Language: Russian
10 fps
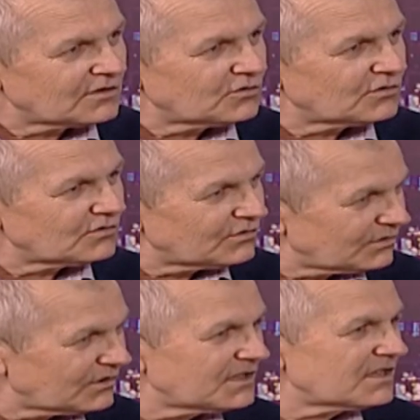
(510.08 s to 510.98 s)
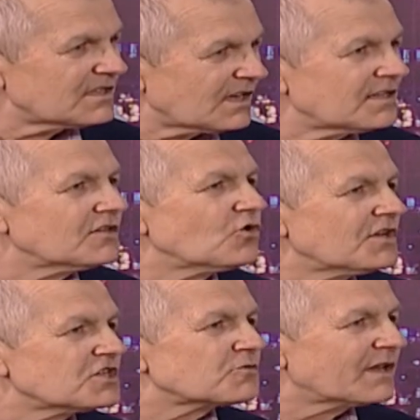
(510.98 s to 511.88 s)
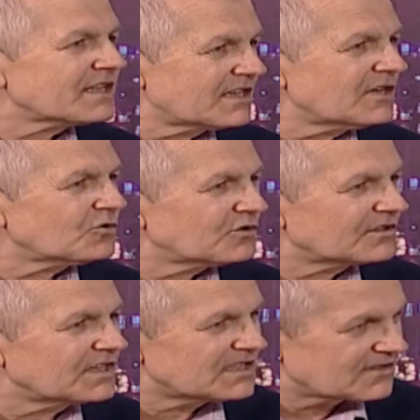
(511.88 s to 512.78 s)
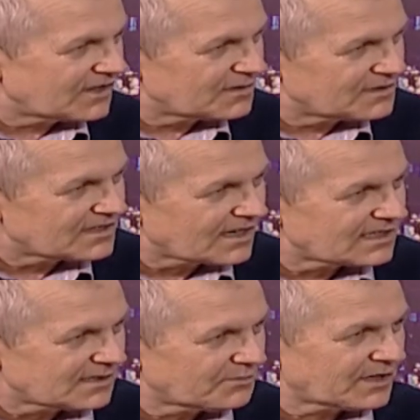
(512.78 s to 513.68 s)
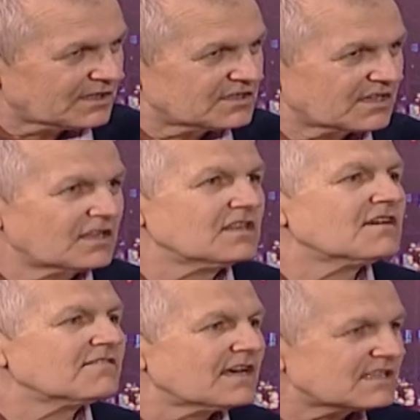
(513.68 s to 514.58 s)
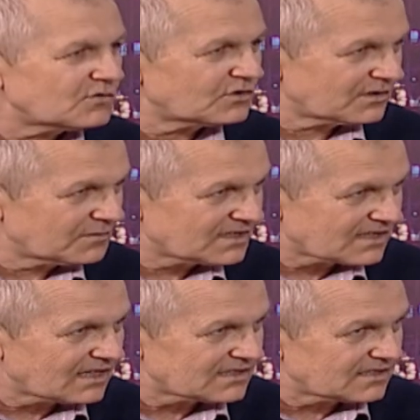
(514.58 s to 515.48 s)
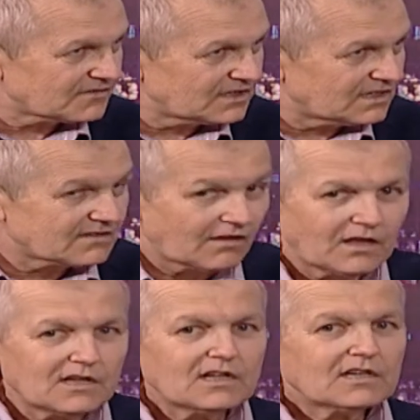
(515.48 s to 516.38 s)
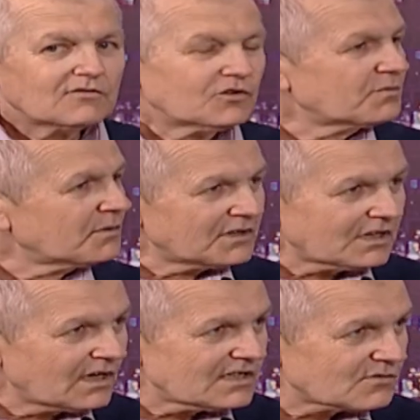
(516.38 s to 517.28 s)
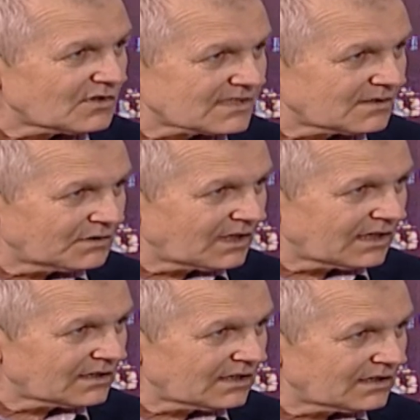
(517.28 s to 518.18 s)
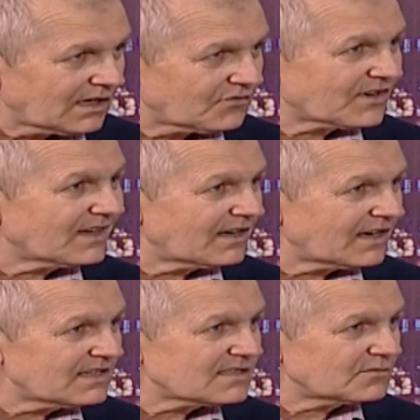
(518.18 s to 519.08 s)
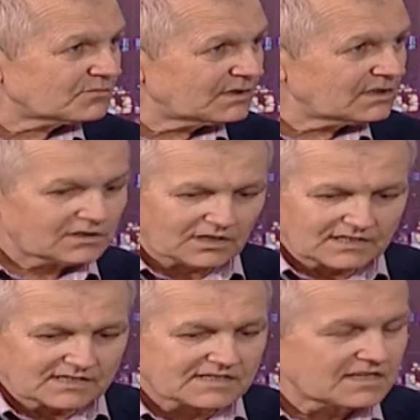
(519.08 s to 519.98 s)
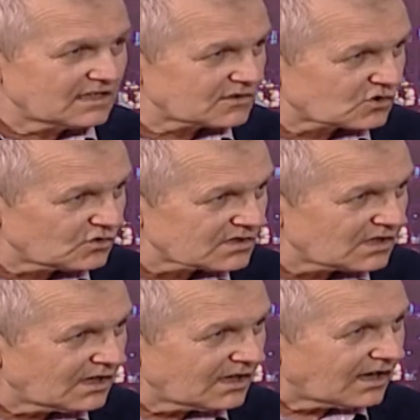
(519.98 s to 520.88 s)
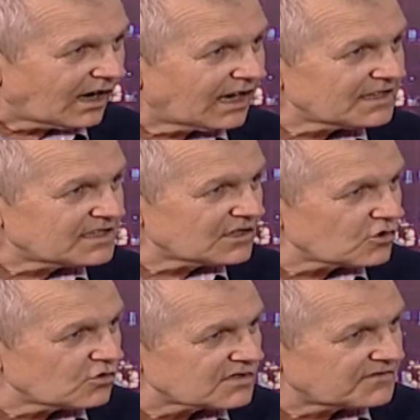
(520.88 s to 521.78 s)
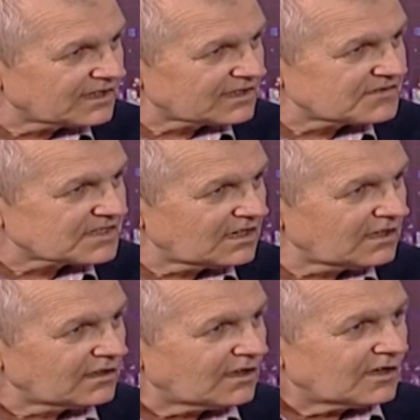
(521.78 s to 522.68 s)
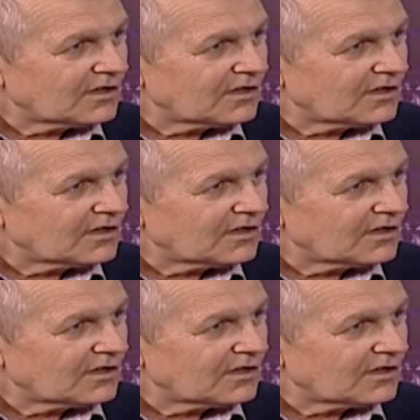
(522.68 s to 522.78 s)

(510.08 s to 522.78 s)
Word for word: Ну, они, они, но ну, они же блокируют действия администрации практически. Они навязывают администрации свои действия. Вот, например, такая ситуация была и тогда. В Конгрессе был консенсус антирузвельтовский